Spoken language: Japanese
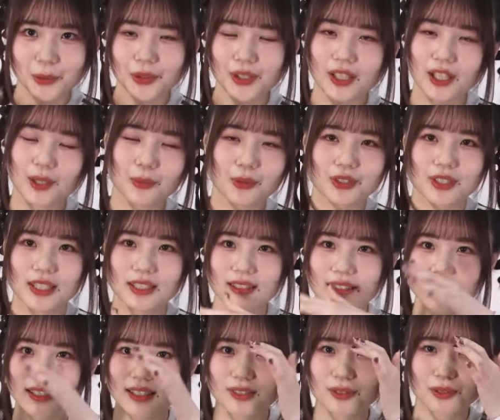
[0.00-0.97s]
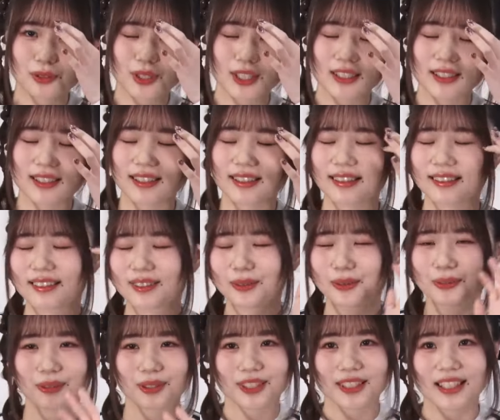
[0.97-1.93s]
だからもう絶対ちょっと映画館で
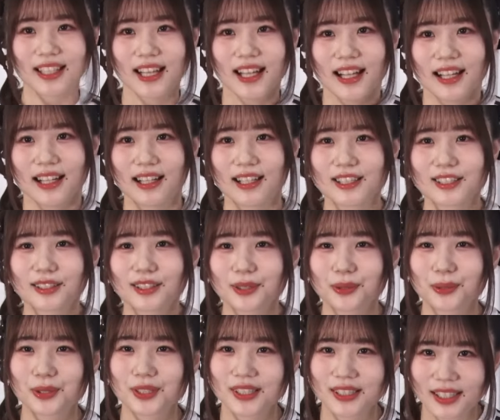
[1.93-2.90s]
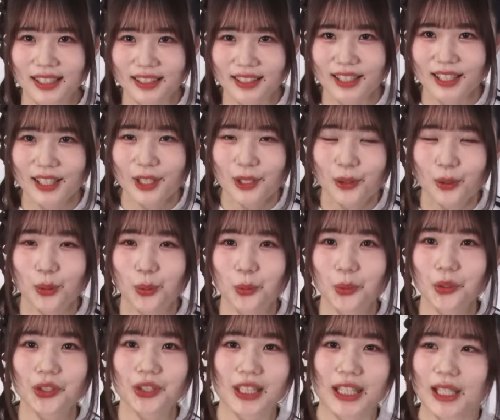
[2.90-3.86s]
本当にね味わってほしいなって
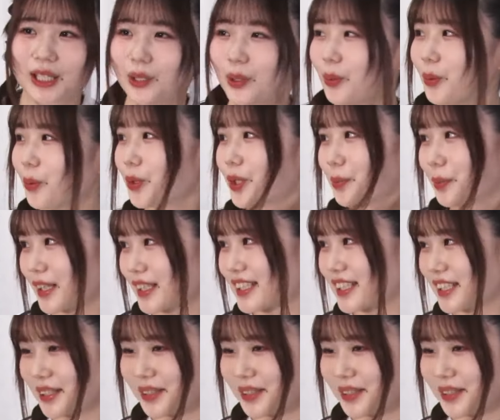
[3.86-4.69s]
思っております。